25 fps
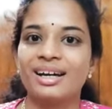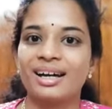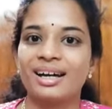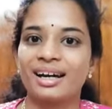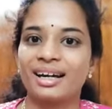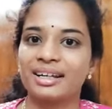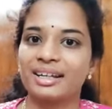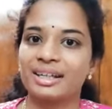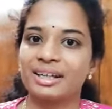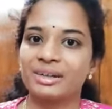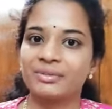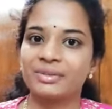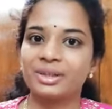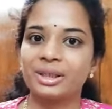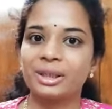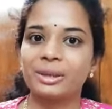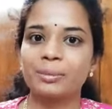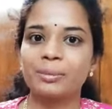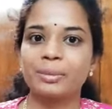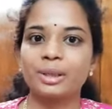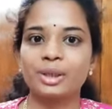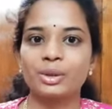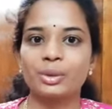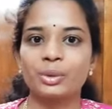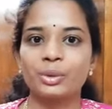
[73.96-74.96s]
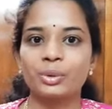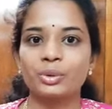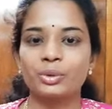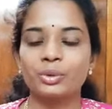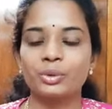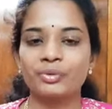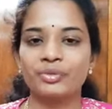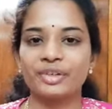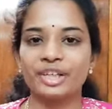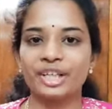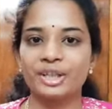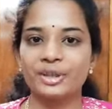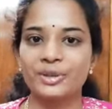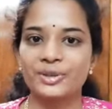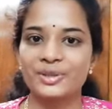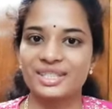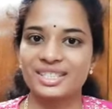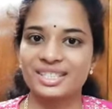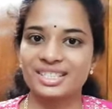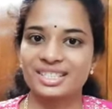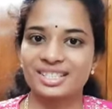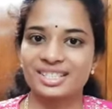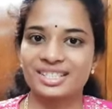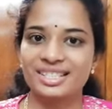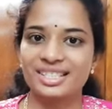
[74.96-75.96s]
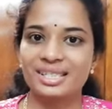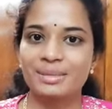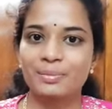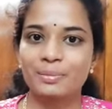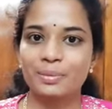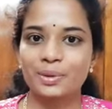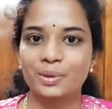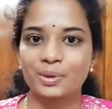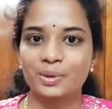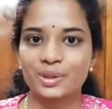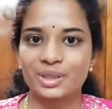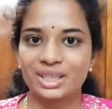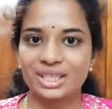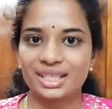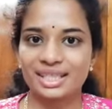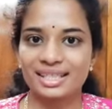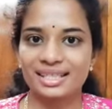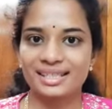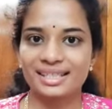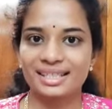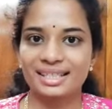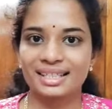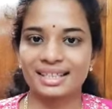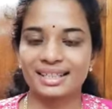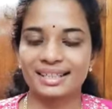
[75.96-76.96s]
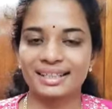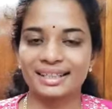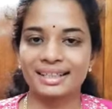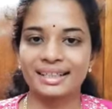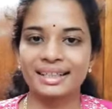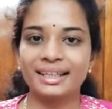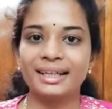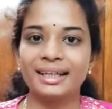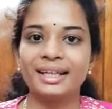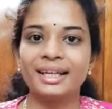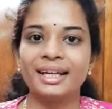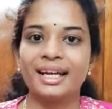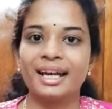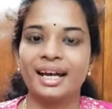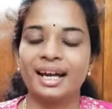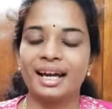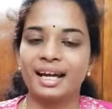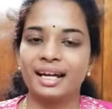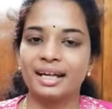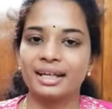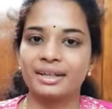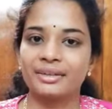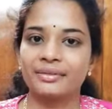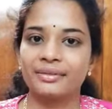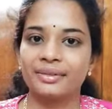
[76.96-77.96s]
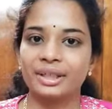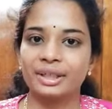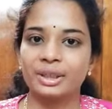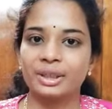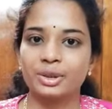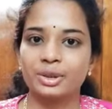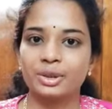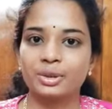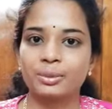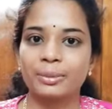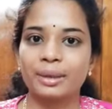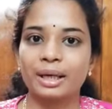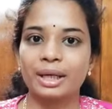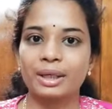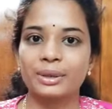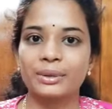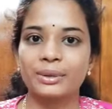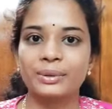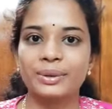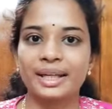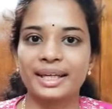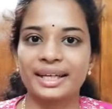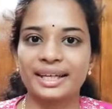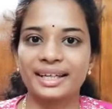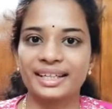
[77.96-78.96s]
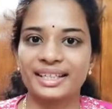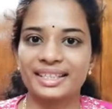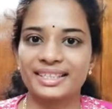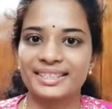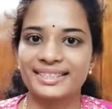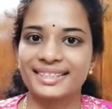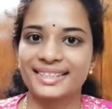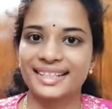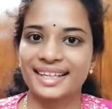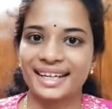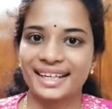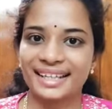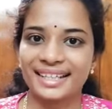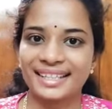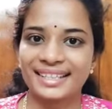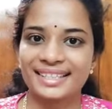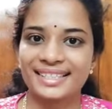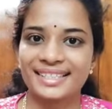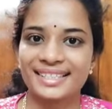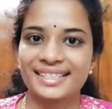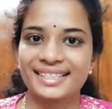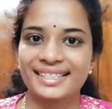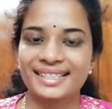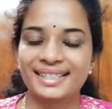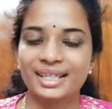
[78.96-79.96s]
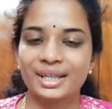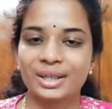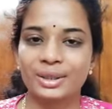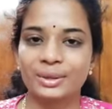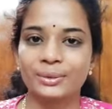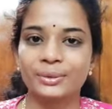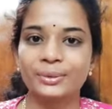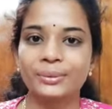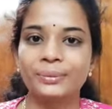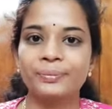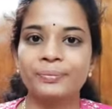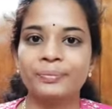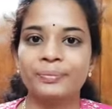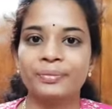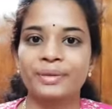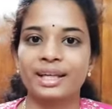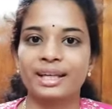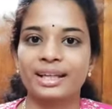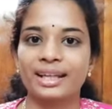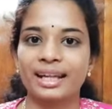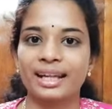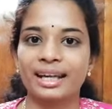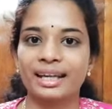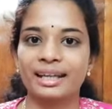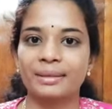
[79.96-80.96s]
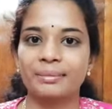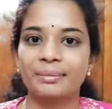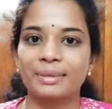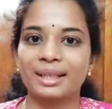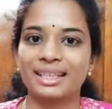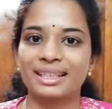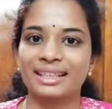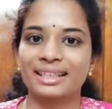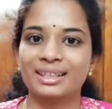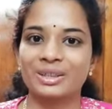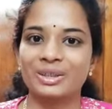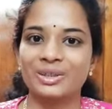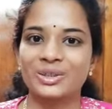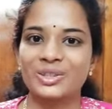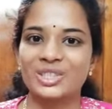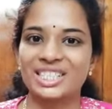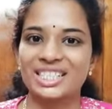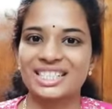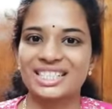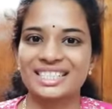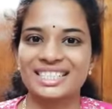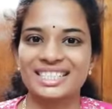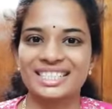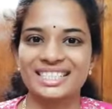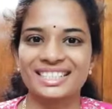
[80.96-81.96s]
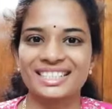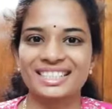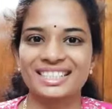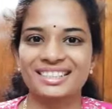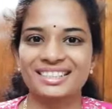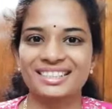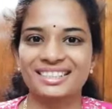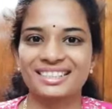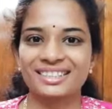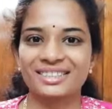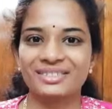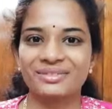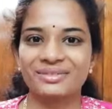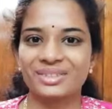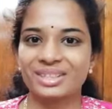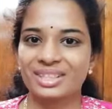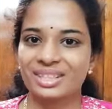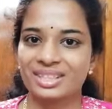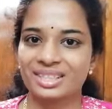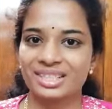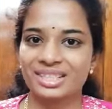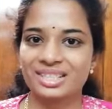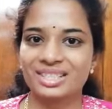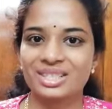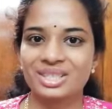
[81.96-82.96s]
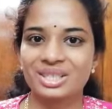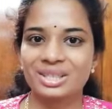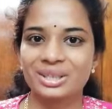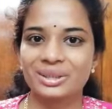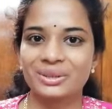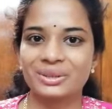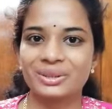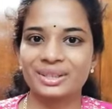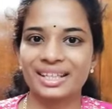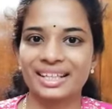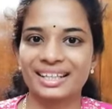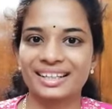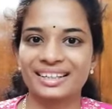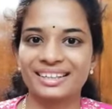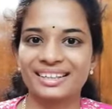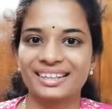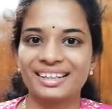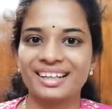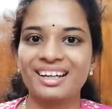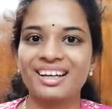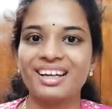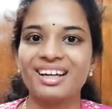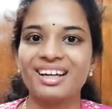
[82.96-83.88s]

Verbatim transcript: అనేవి మీకు వీడియోస్ చేసి పోస్ట్ చేస్తానండి అండ్ వీటితో పాటు డెకరేషన్ ఐడియాస్ ఇస్తాను లైక్ మన ఇంట్లో చిన్న చిన్న ఫంక్షన్స్ జరుగుతాయి కదా